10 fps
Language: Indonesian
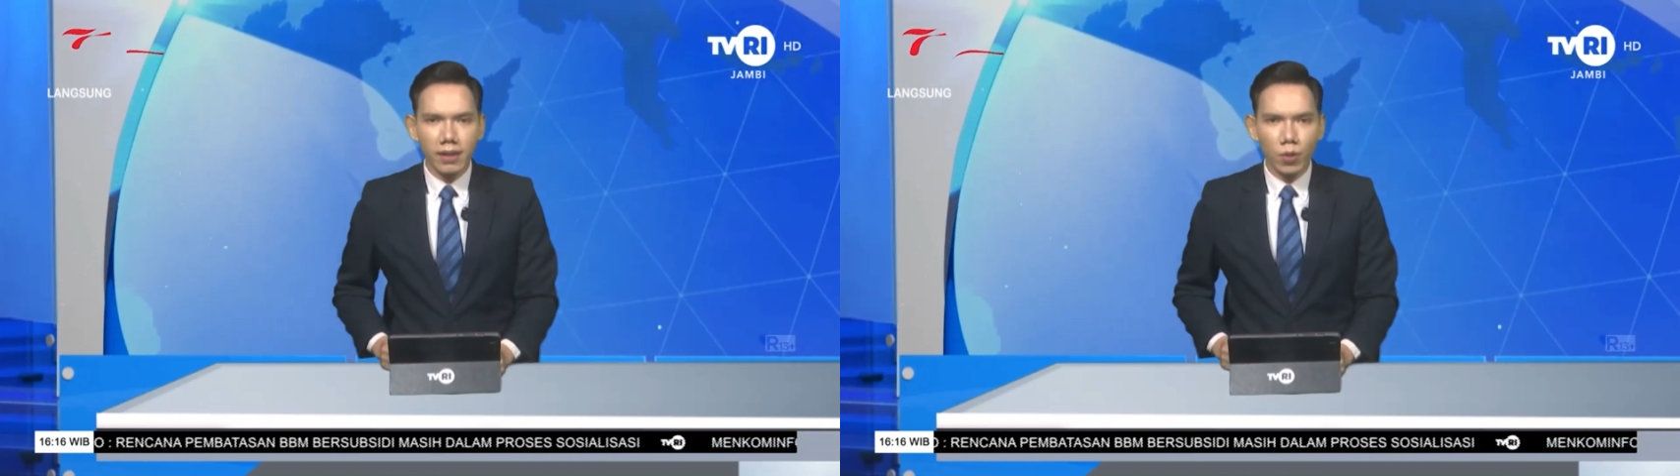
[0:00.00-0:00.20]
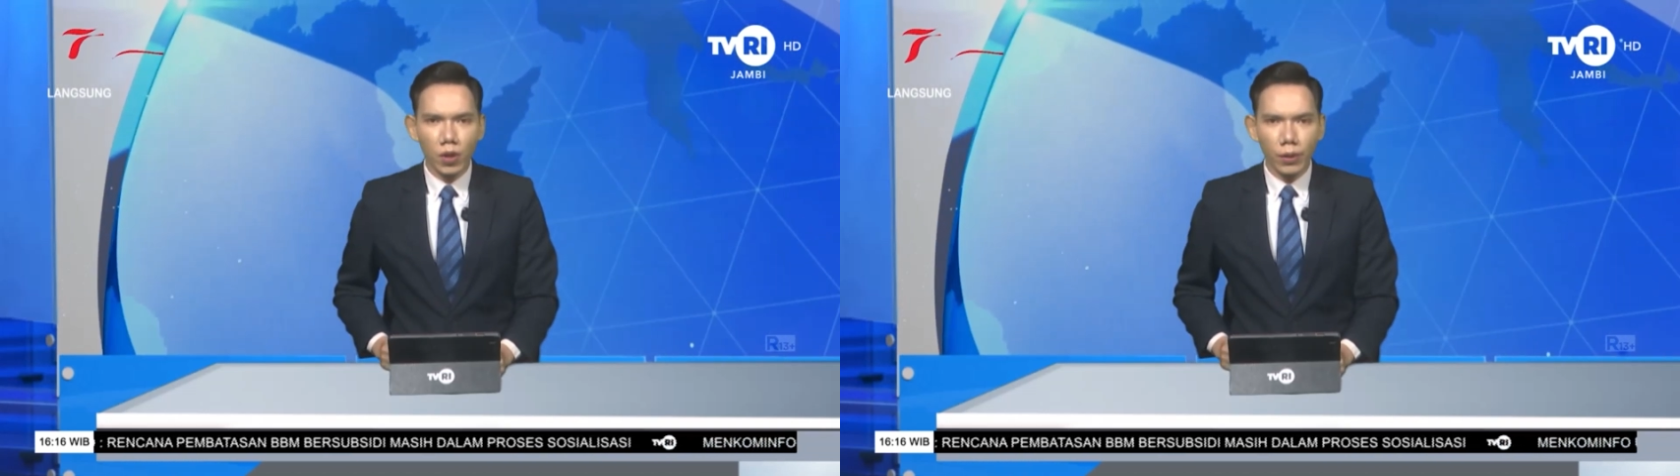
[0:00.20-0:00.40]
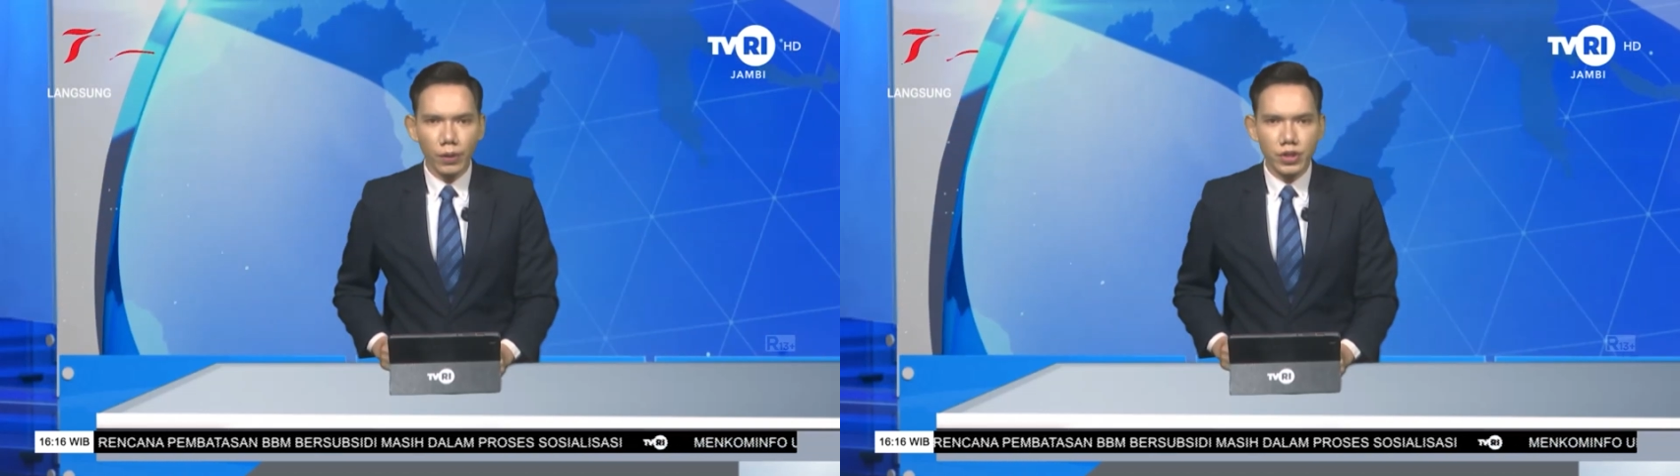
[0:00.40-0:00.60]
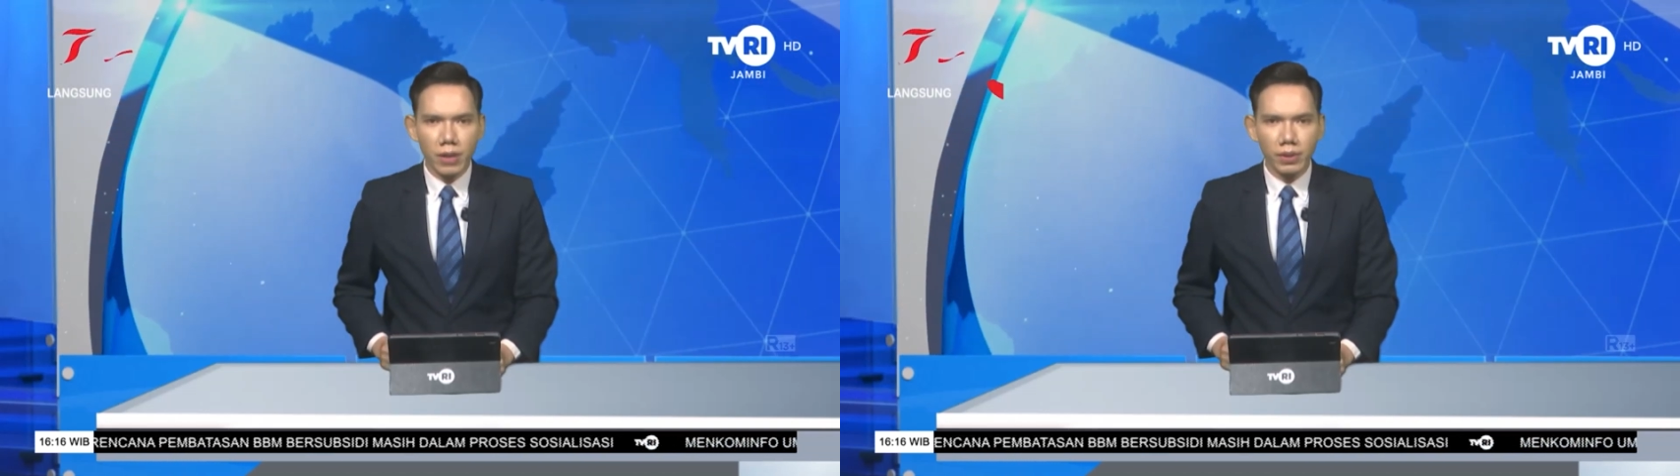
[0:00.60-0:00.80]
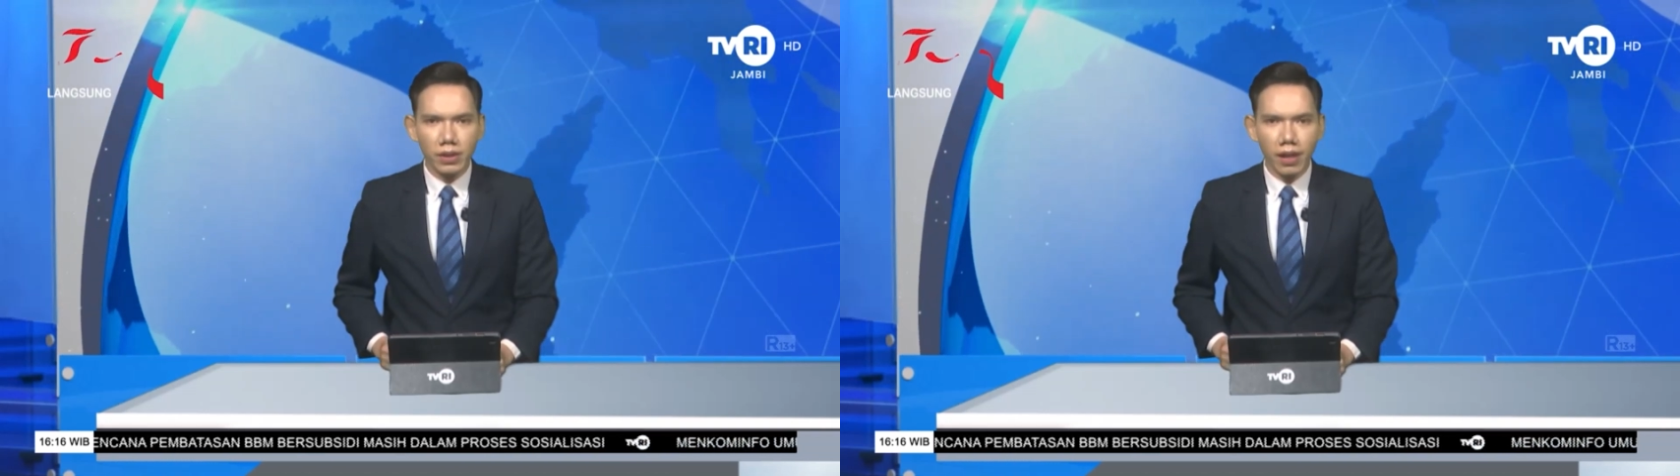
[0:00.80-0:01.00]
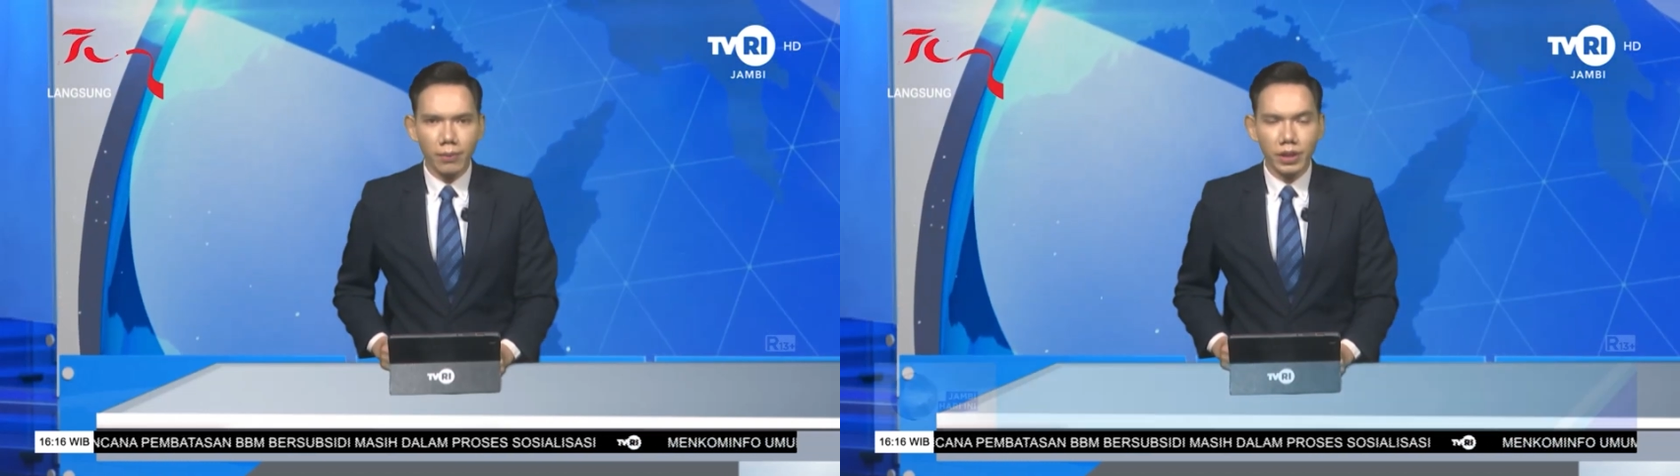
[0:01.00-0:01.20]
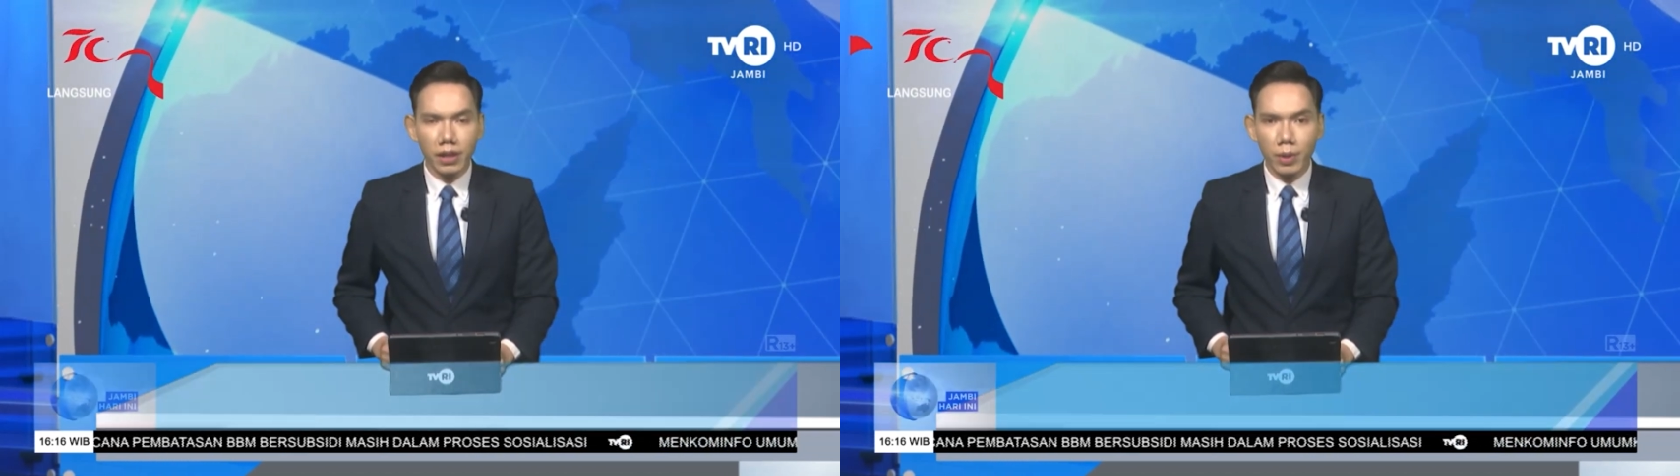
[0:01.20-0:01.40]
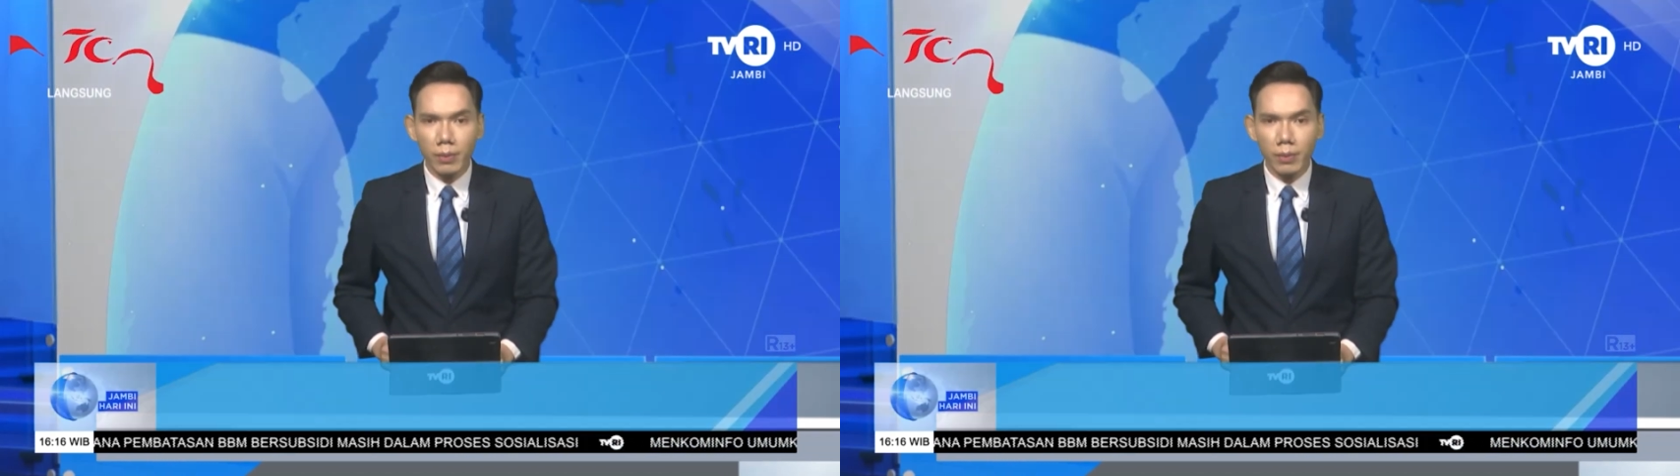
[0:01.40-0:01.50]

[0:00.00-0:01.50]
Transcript: Muaro Jambi telah menerima